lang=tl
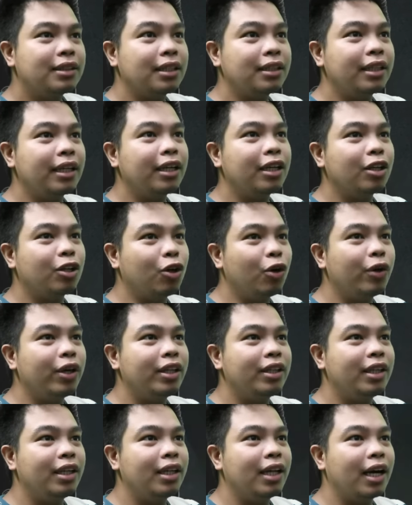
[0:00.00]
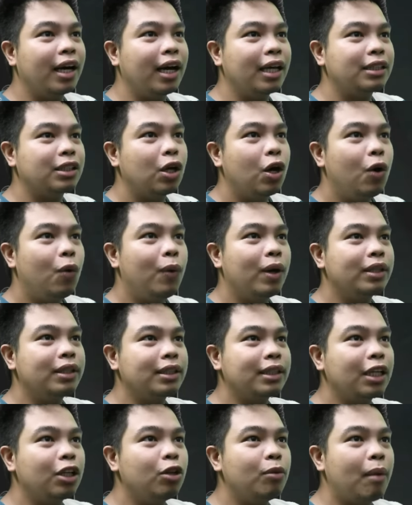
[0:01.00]
Sa tingin ko, hindi na, guys. Huwag
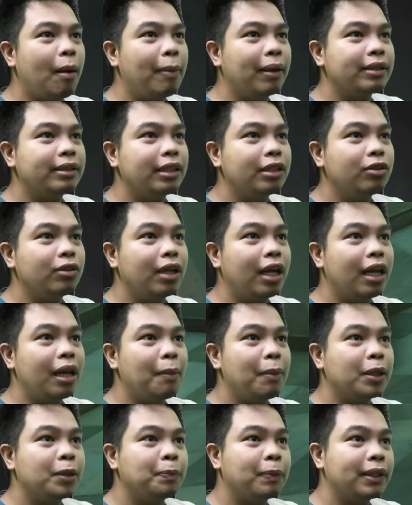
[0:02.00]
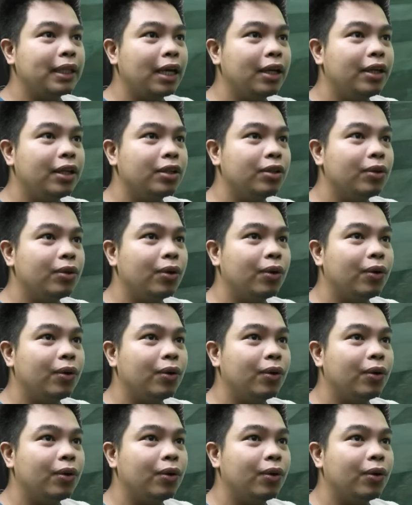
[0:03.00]
na tayo lumabas dito. Lalabas pa tayo dito.